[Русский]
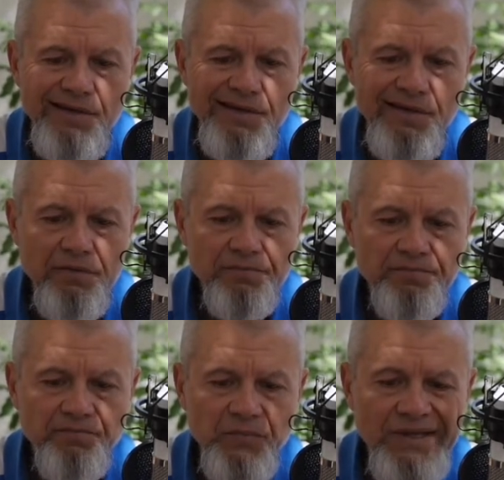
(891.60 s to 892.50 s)
И
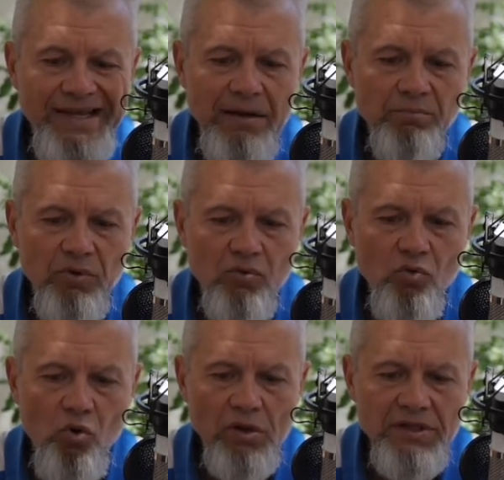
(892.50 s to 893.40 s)
тембр
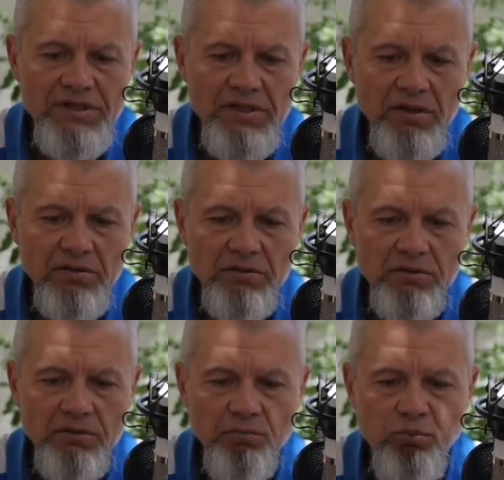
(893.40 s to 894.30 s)
голоса
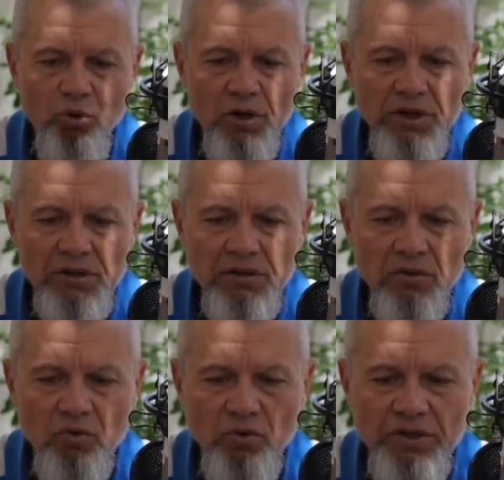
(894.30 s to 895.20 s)
э, более
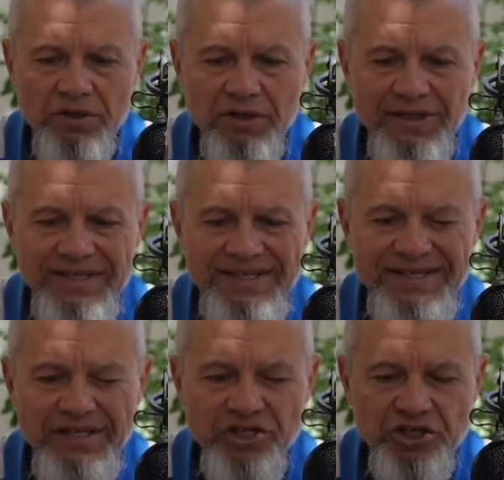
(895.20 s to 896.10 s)
такой
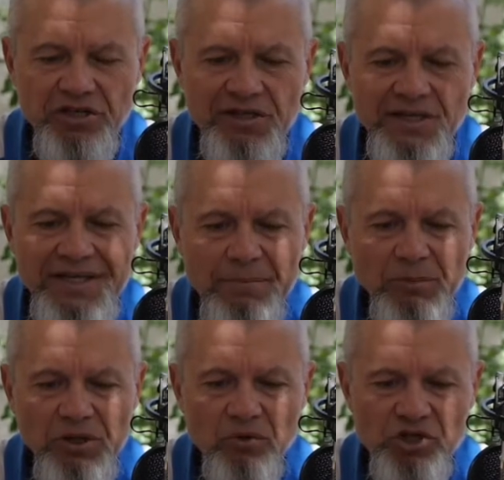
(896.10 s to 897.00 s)
насыщенный,
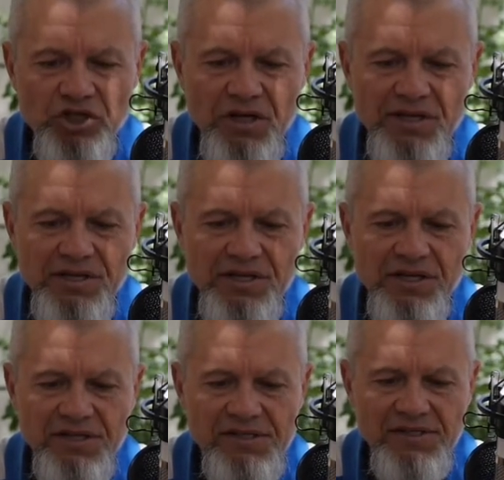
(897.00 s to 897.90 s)
немножко
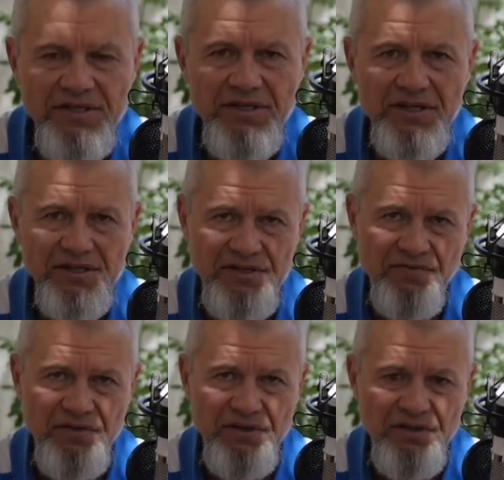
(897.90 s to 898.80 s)

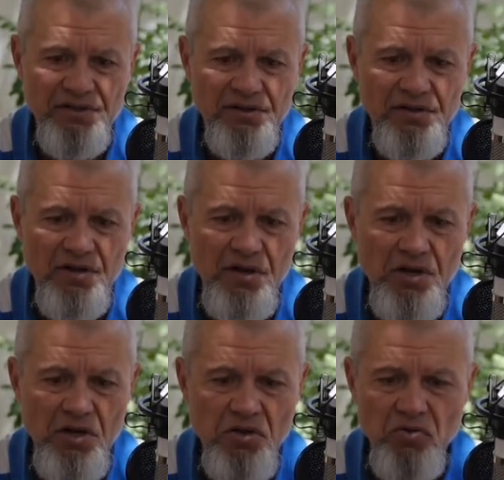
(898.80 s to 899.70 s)
неестественный.
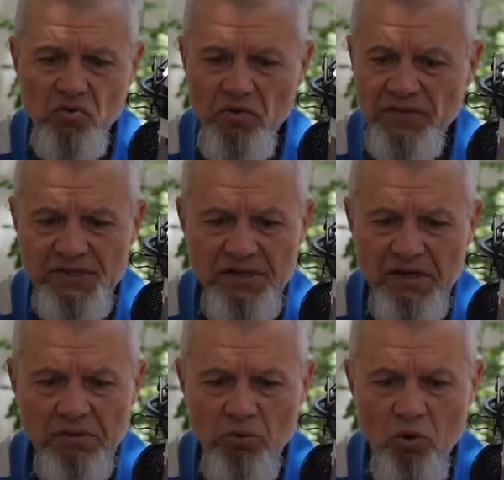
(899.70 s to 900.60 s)
Но в
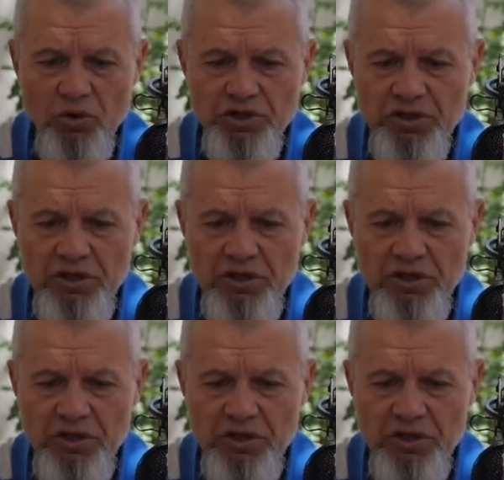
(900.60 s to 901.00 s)
целом очень